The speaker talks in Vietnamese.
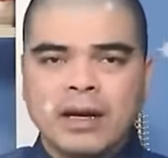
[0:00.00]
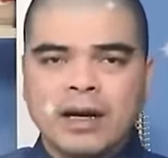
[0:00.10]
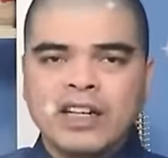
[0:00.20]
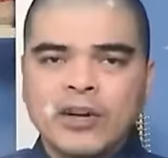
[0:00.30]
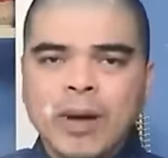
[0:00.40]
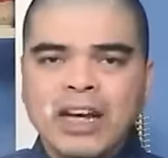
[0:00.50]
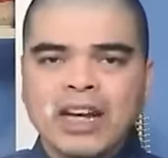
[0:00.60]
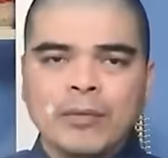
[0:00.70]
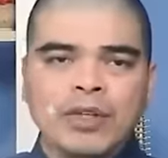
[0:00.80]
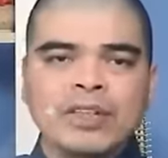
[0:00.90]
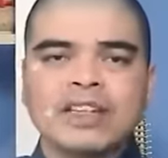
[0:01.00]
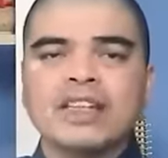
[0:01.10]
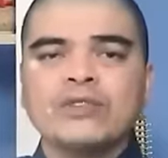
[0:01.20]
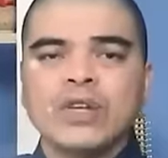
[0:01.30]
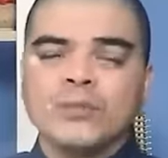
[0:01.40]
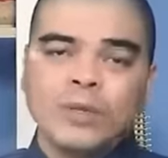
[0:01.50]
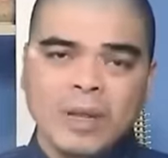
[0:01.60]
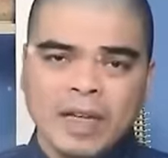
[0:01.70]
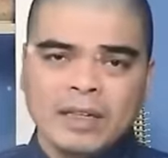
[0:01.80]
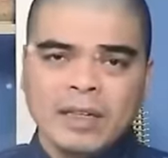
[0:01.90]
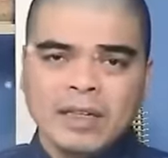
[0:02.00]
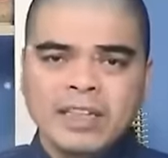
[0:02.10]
À, nếu bạn là một người kinh doanh buôn bán,